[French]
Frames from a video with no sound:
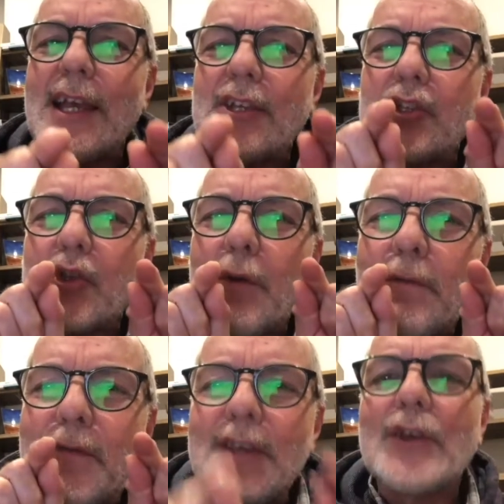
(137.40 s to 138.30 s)
ce
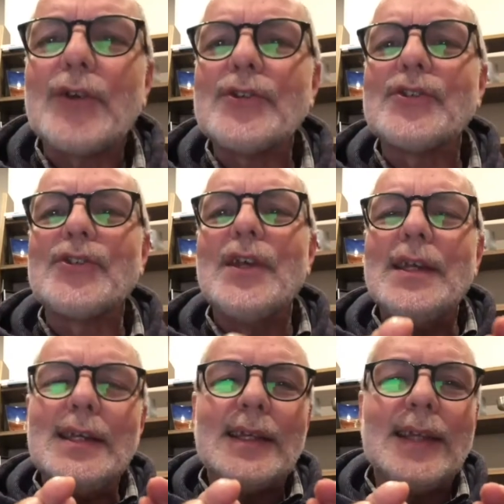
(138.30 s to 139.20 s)
virus
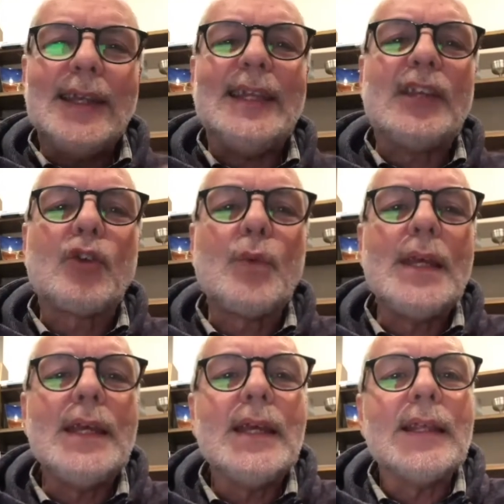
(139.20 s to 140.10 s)
qui
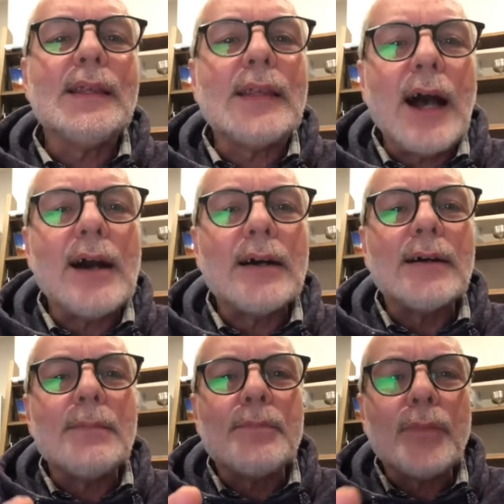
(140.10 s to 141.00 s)
détruit tant
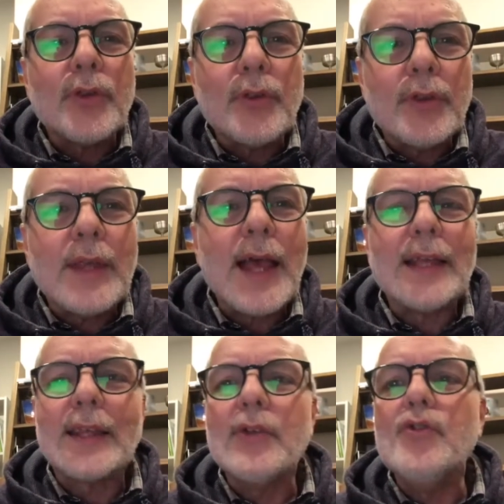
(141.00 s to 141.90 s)

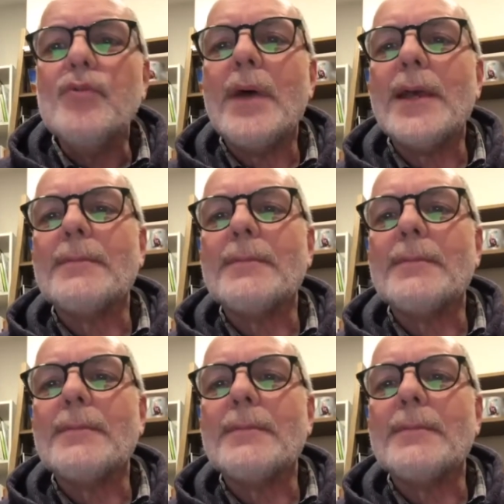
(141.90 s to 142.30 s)
d'êtres humains.